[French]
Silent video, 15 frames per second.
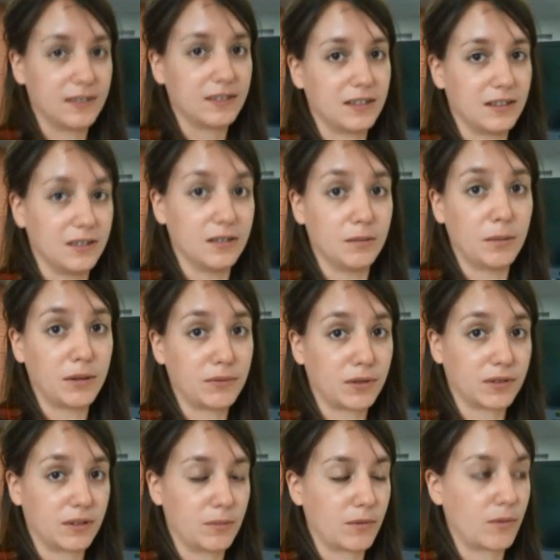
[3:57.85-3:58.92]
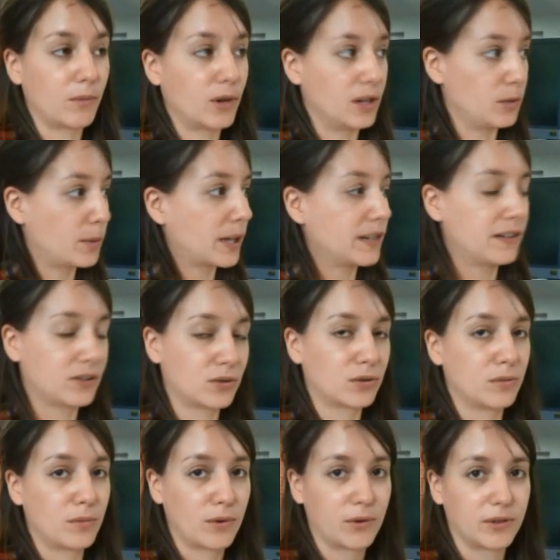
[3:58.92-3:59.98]
ce qui n'est pas forcément. Bon, les prêts
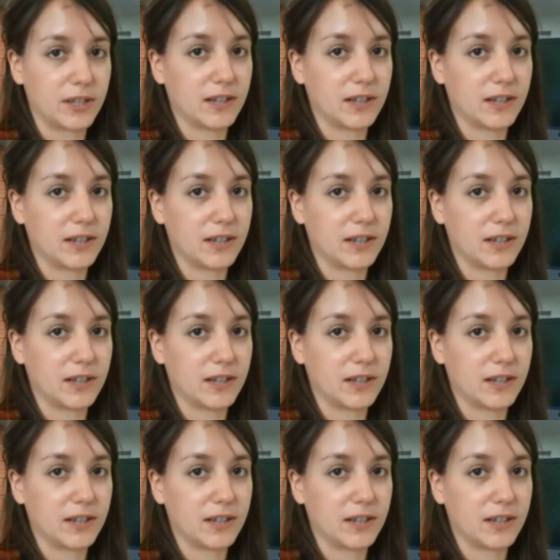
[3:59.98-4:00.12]
d'instruments, il y